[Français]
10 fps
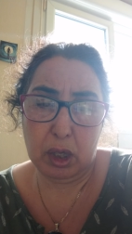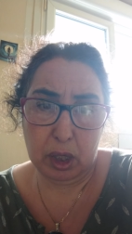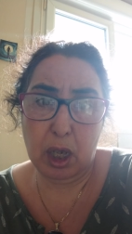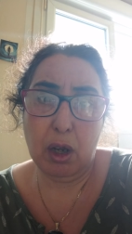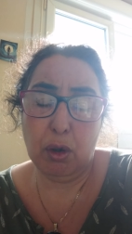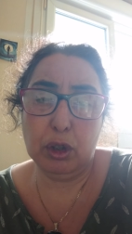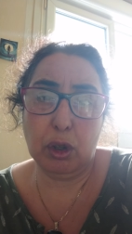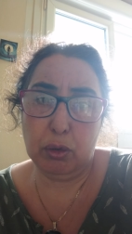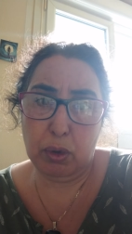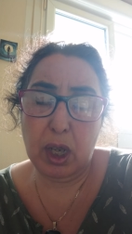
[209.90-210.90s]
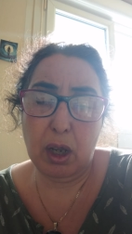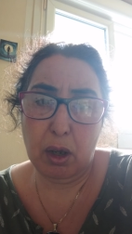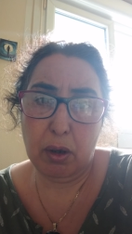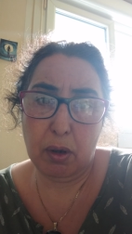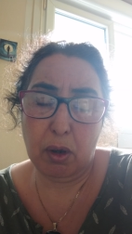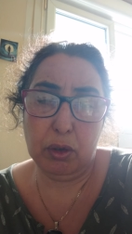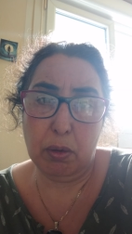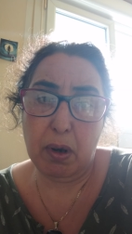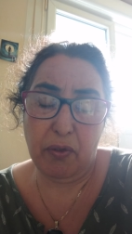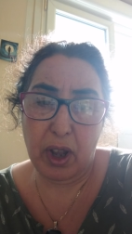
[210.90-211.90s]
Si, aujourd'hui, en
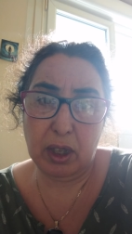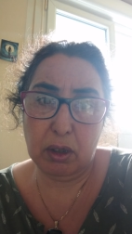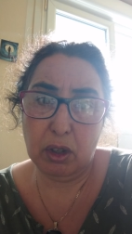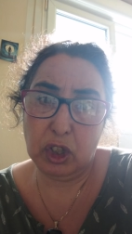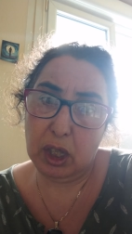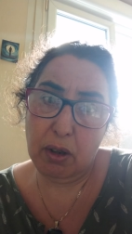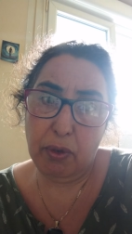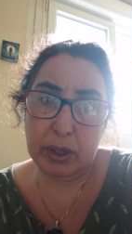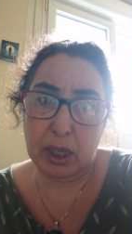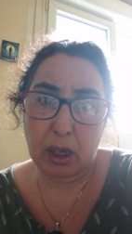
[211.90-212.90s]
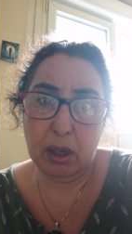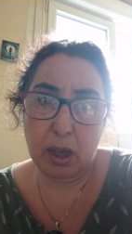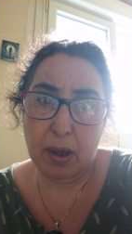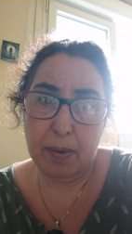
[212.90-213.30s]
2020, j'ai divorcé.